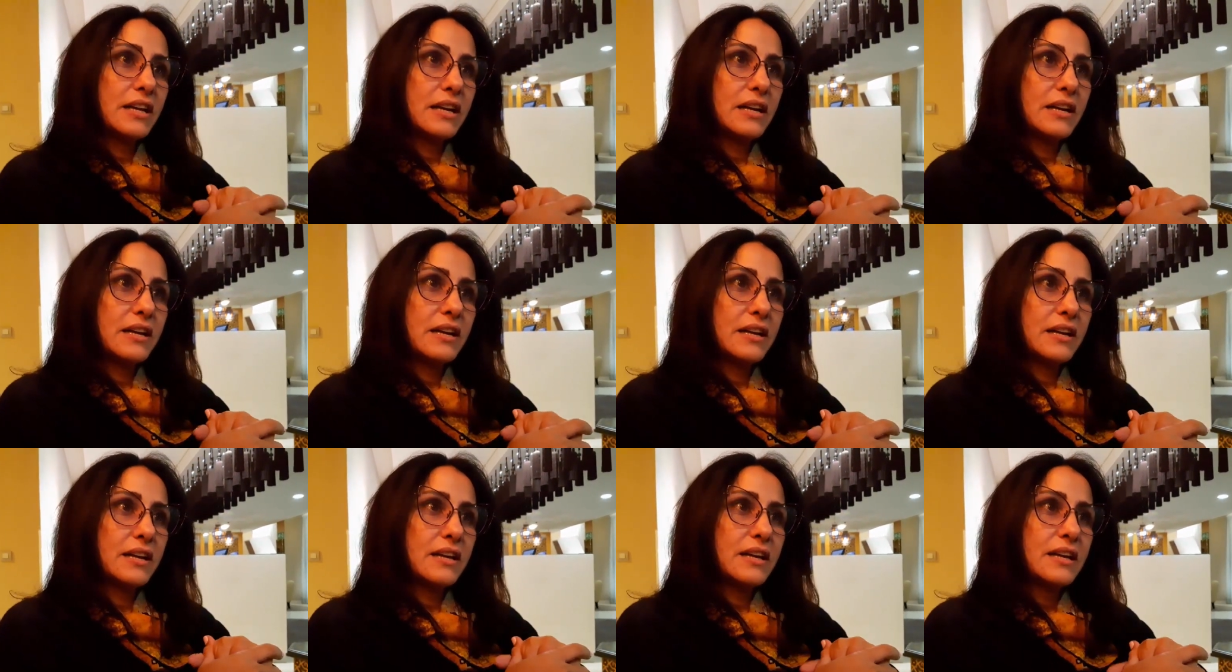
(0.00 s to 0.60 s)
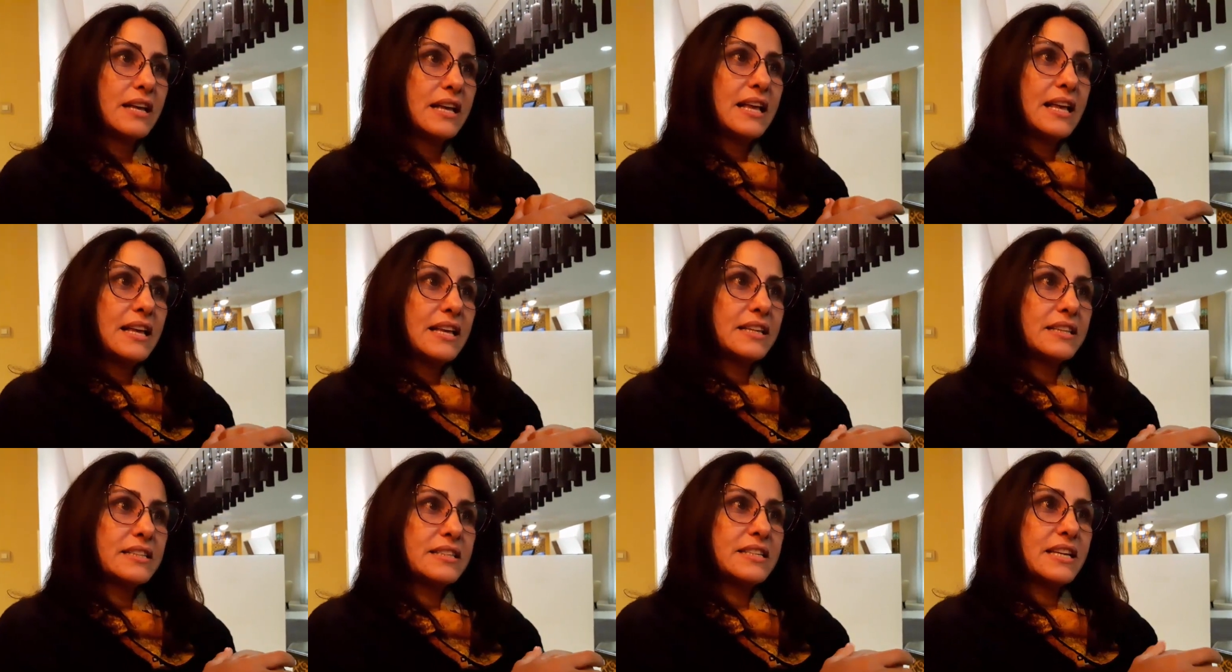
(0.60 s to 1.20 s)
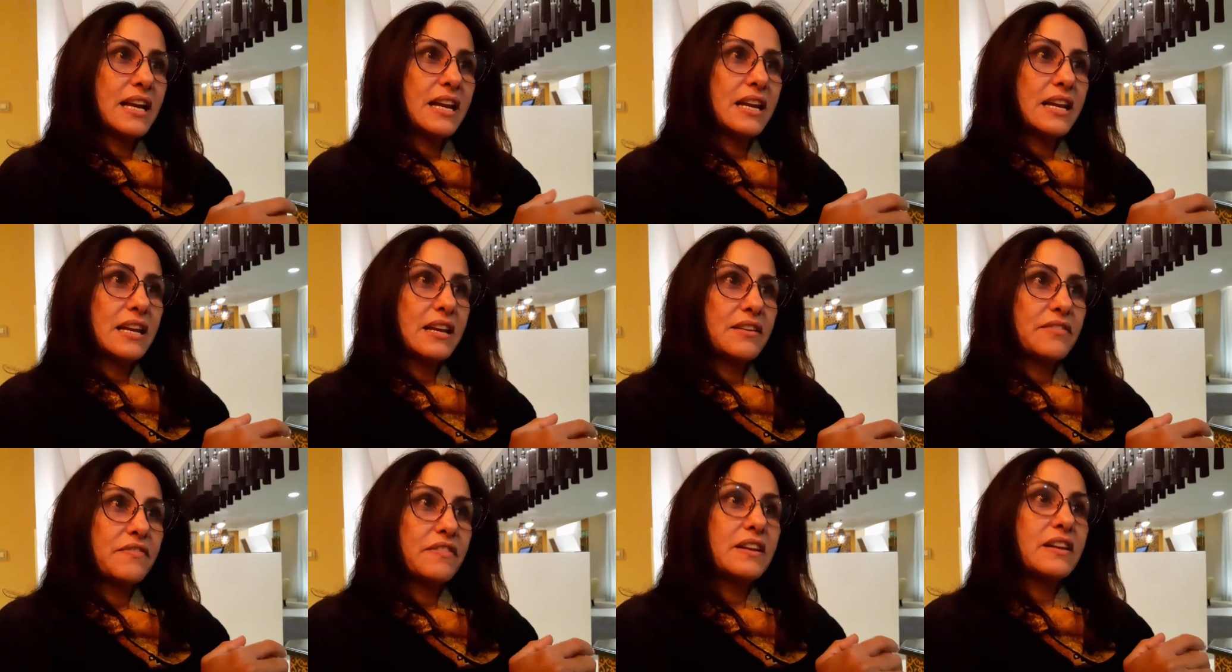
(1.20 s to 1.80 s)
الـ
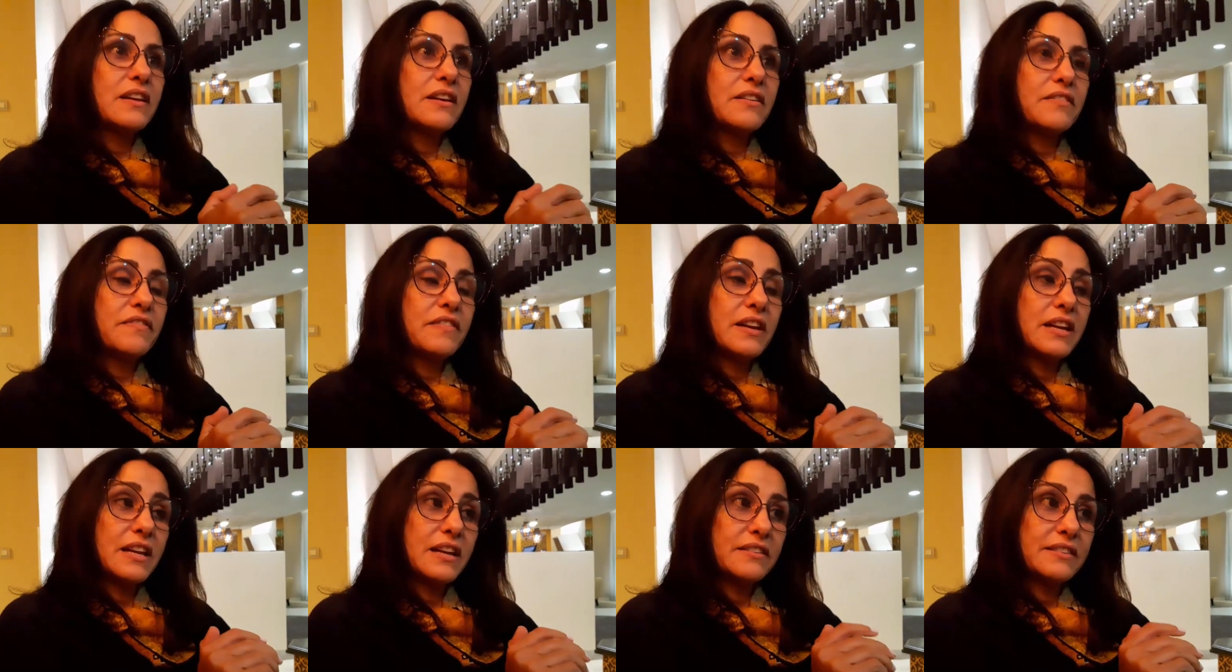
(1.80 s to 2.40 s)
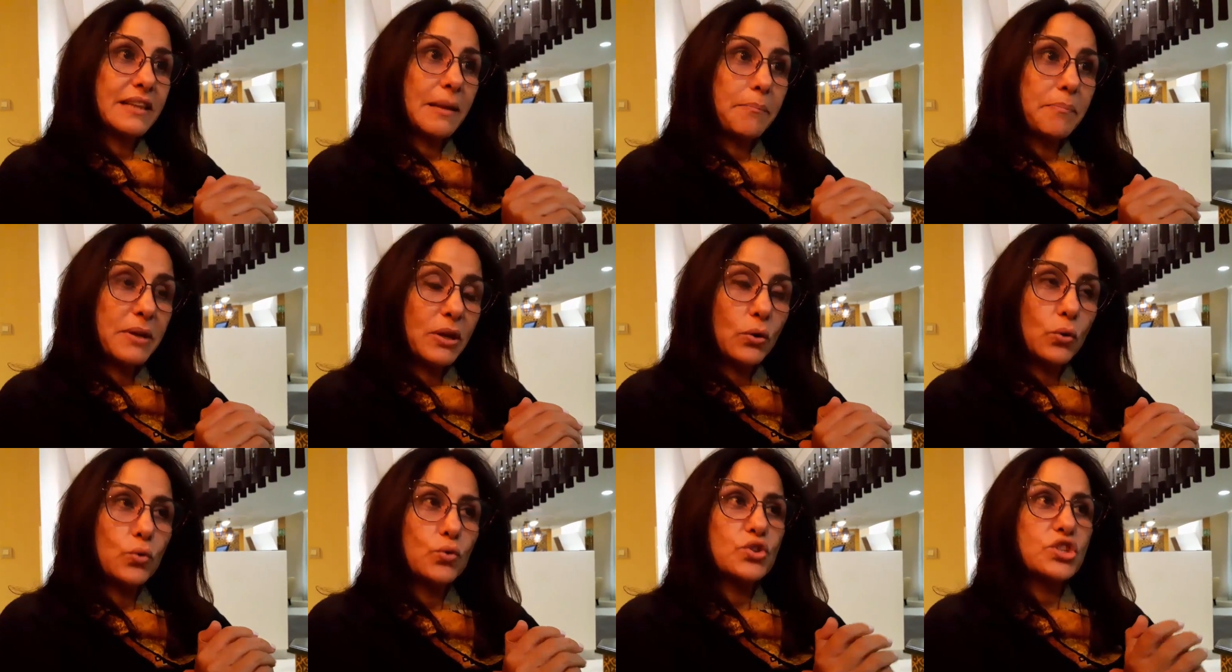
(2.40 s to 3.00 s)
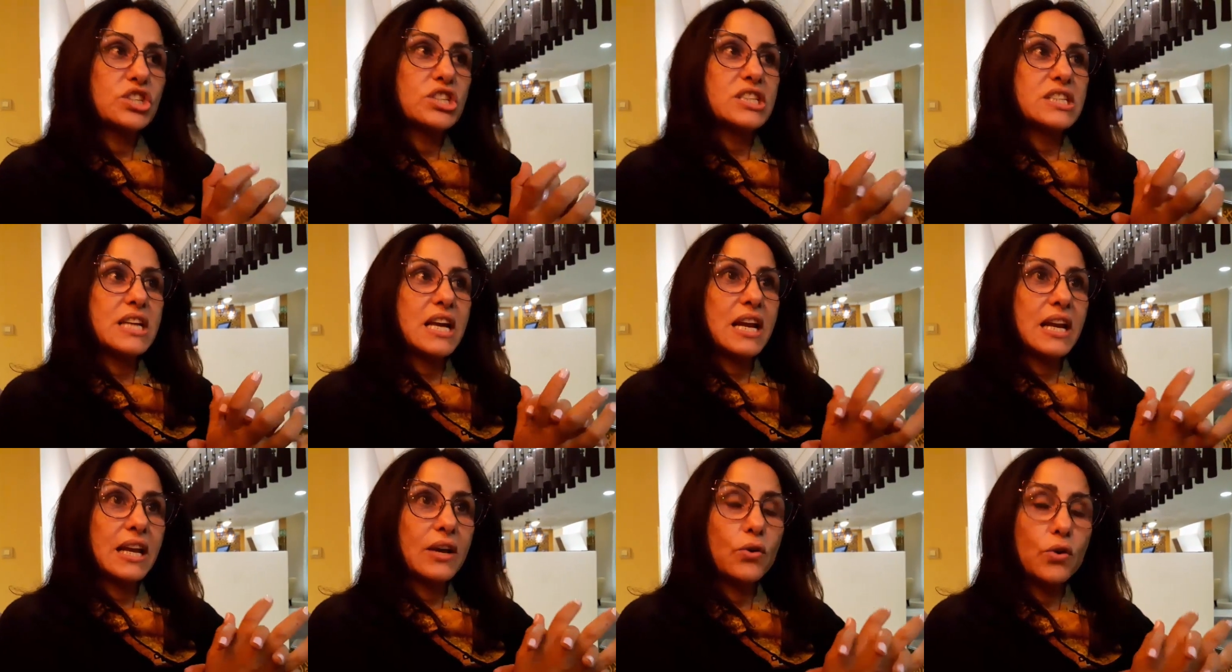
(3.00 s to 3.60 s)
ديال في الـ في التابي روج
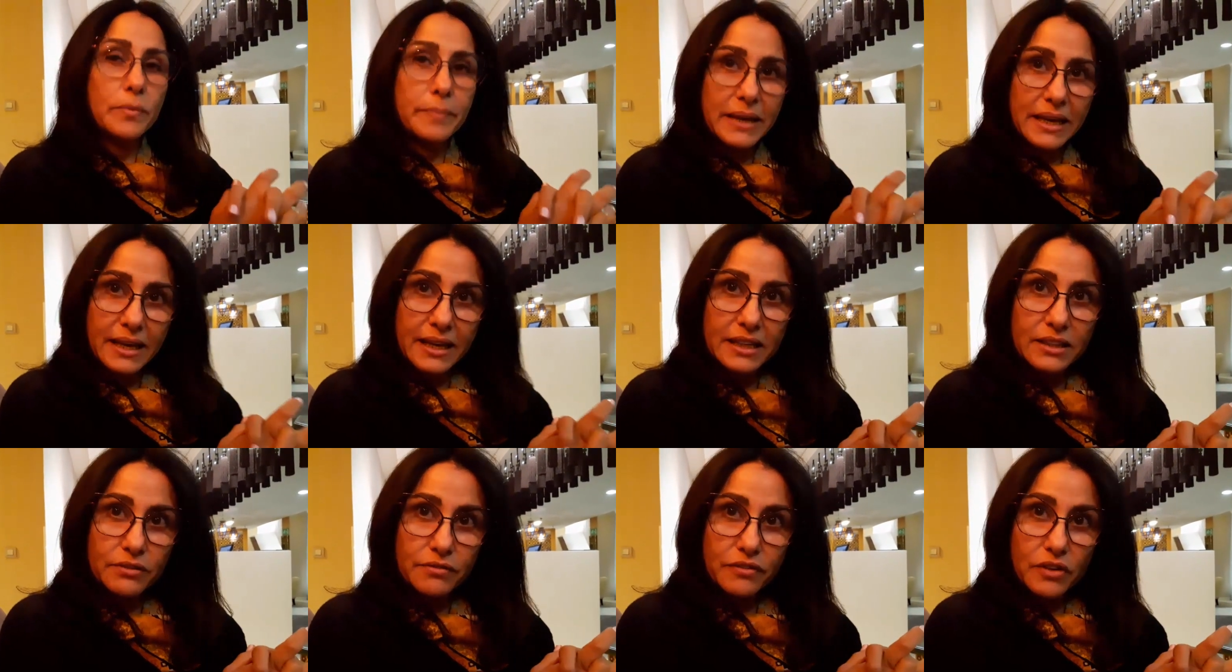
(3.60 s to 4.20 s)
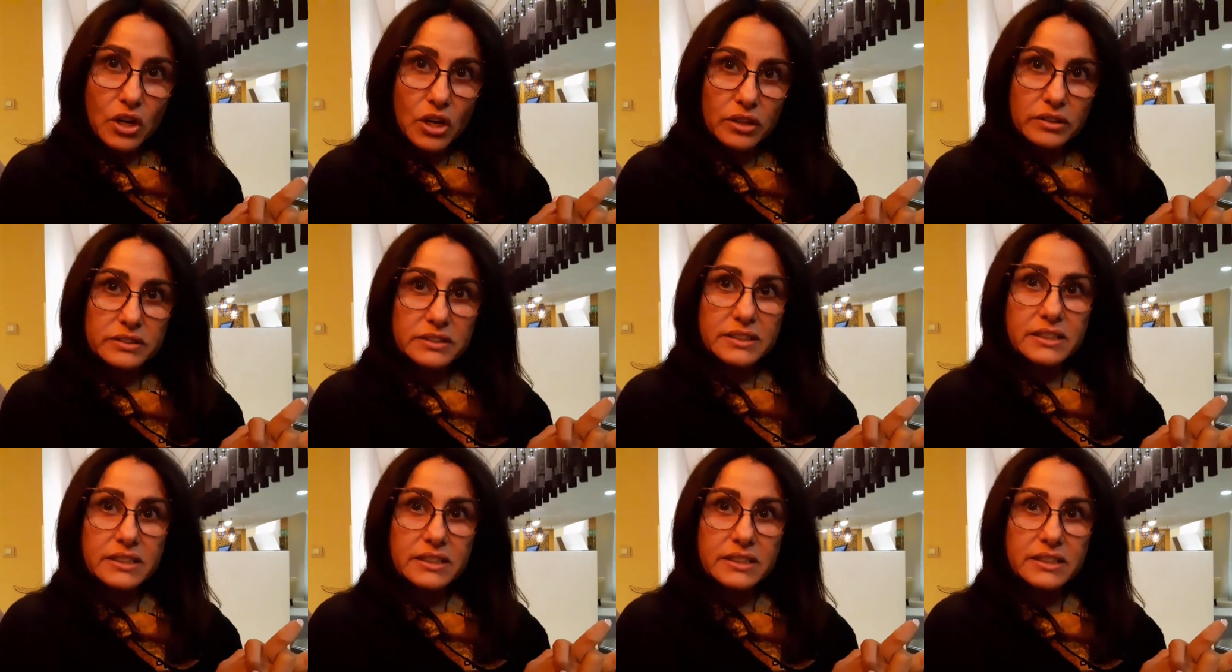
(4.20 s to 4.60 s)
ديال روبير ريدفورد